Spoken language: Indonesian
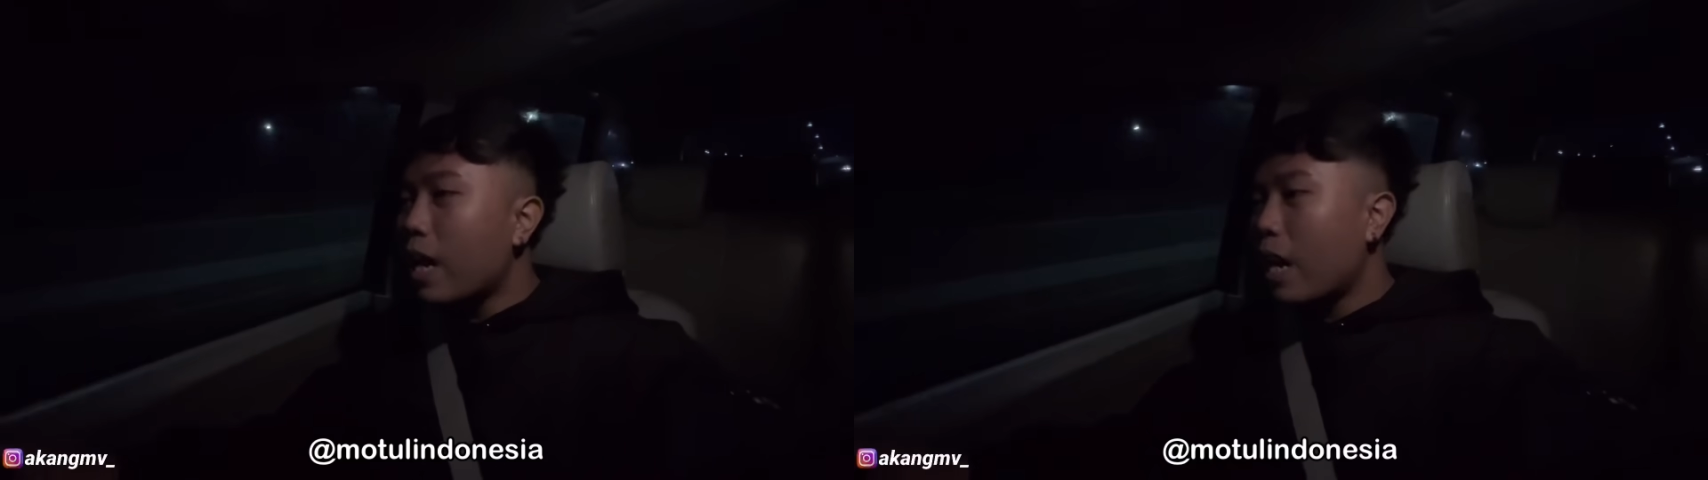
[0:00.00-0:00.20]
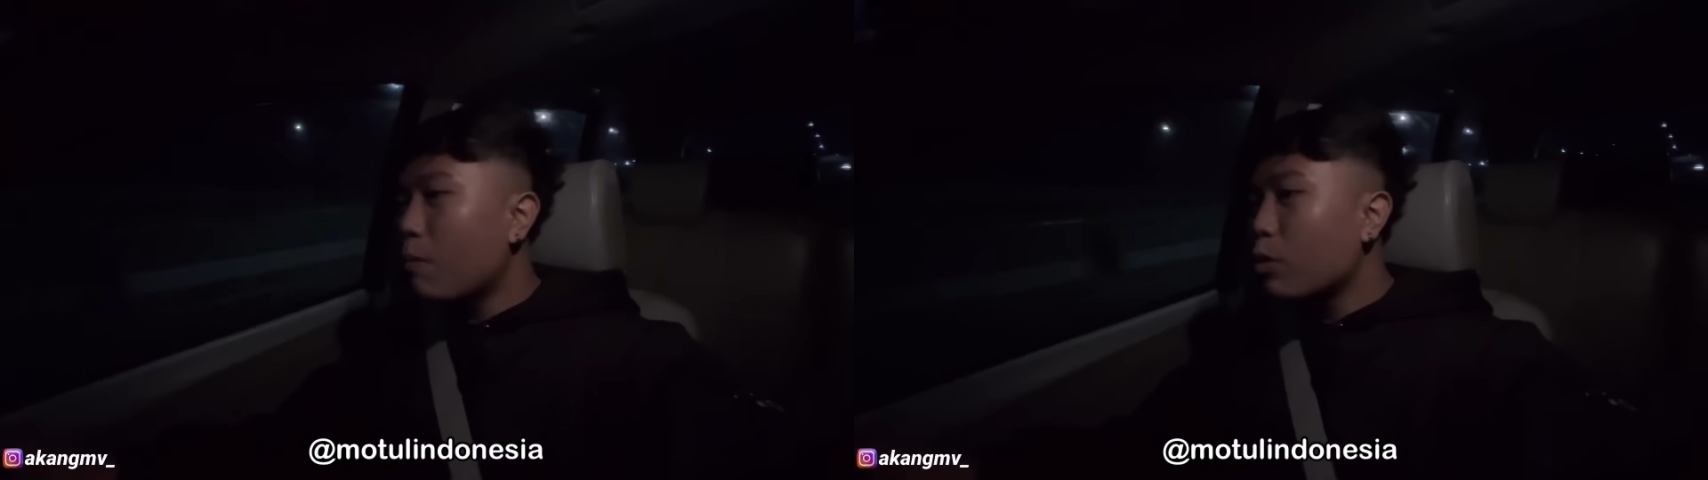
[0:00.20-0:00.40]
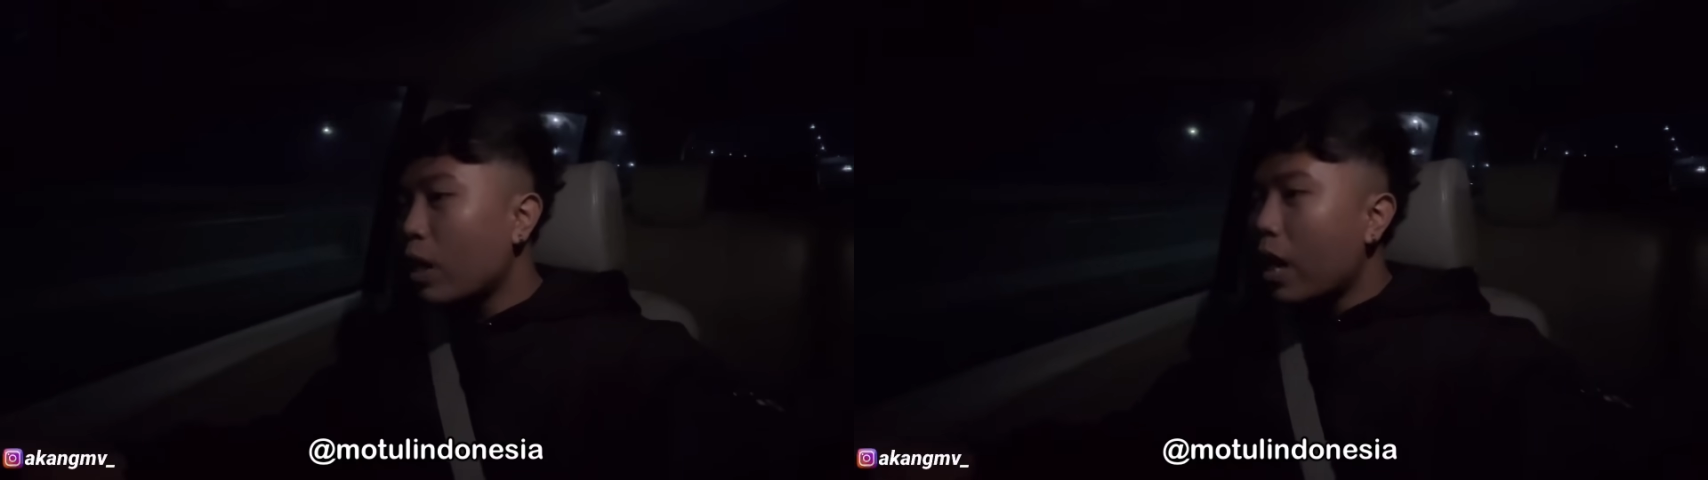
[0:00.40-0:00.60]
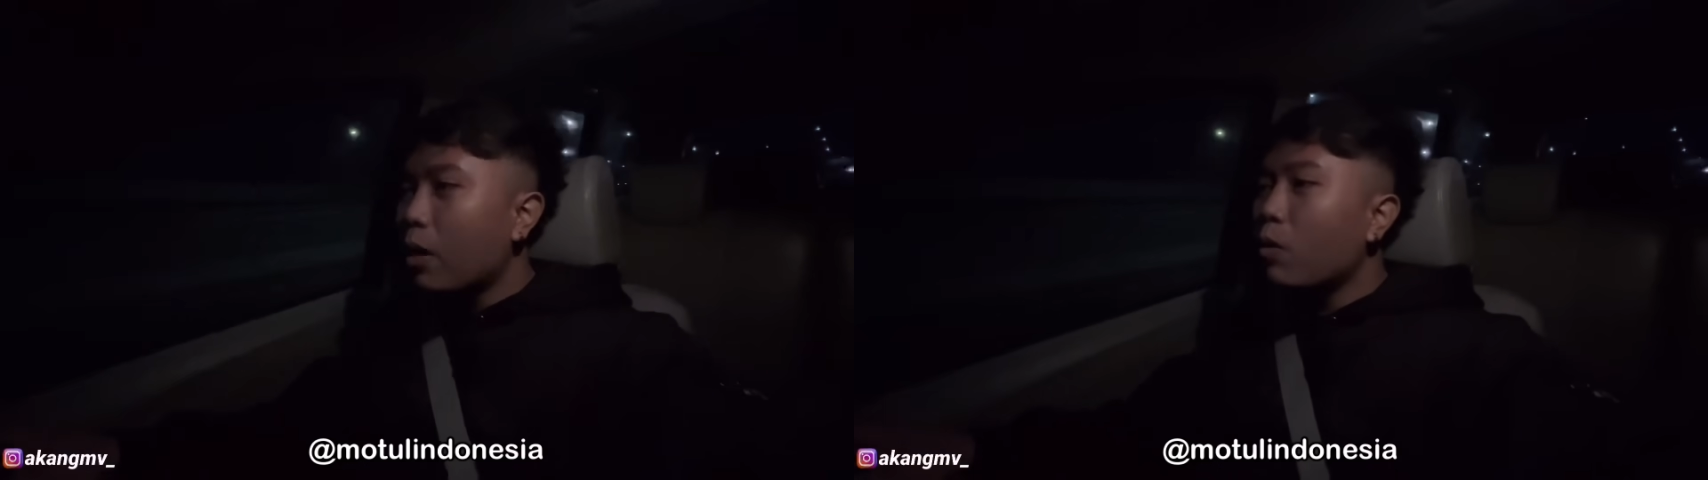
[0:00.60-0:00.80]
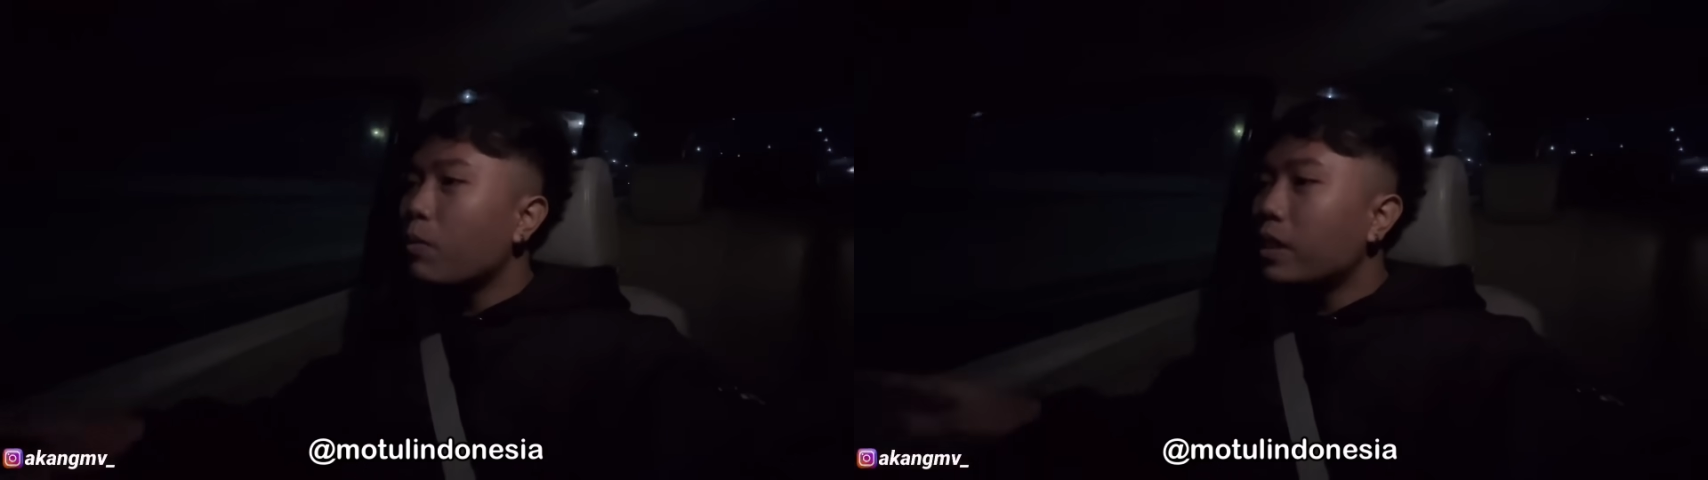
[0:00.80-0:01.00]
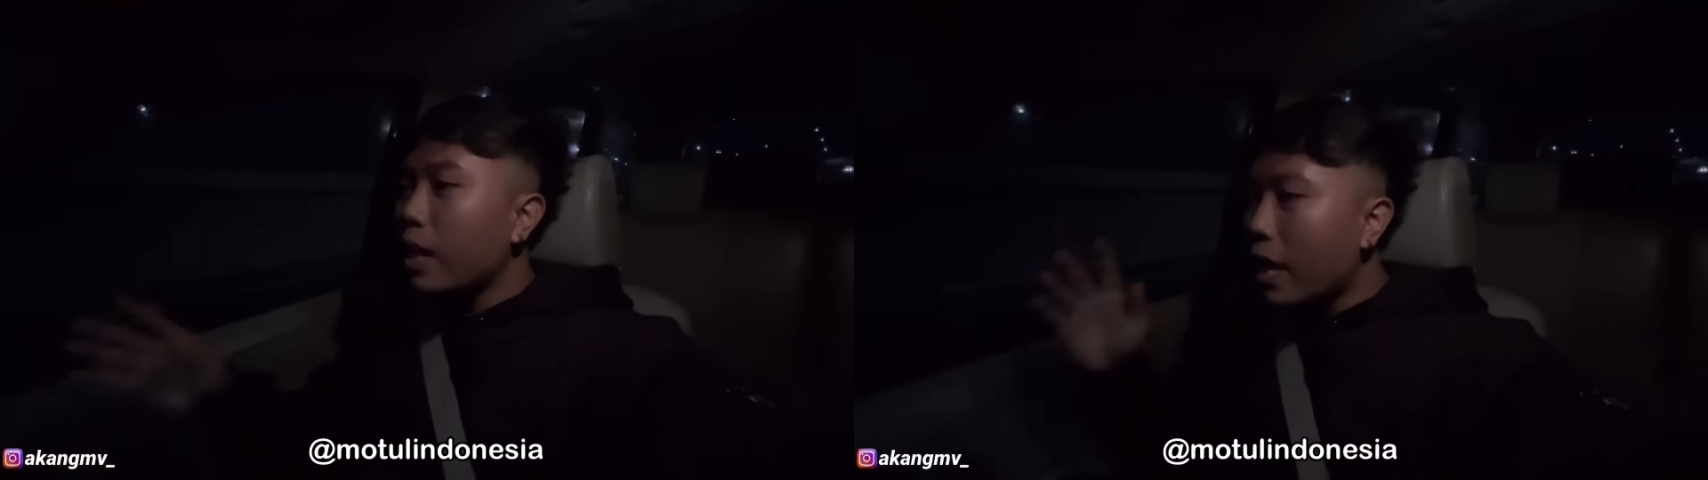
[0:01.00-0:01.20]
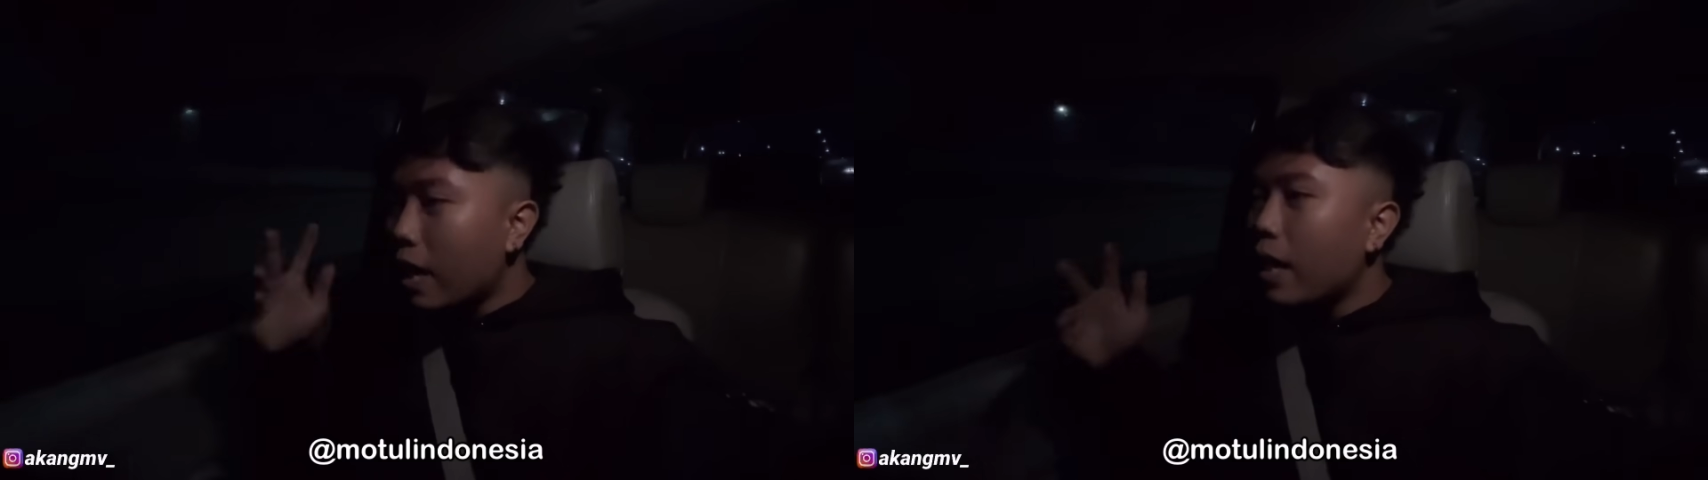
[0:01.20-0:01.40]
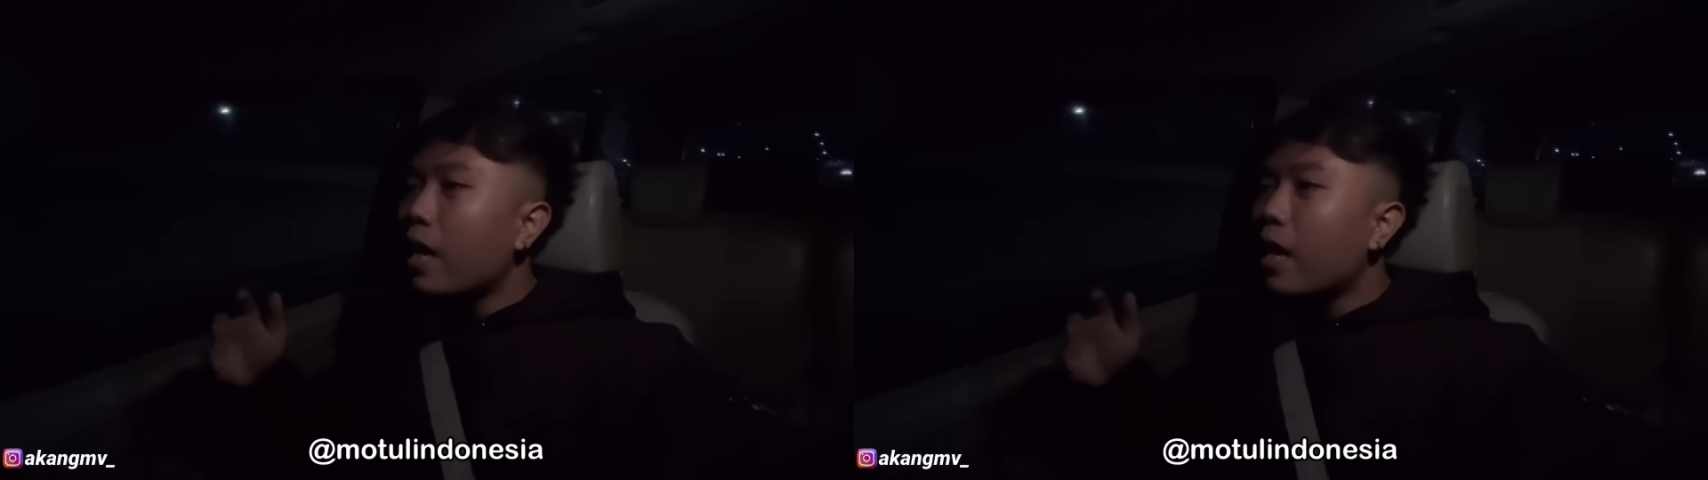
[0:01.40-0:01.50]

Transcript: alhamdulillah gue bisa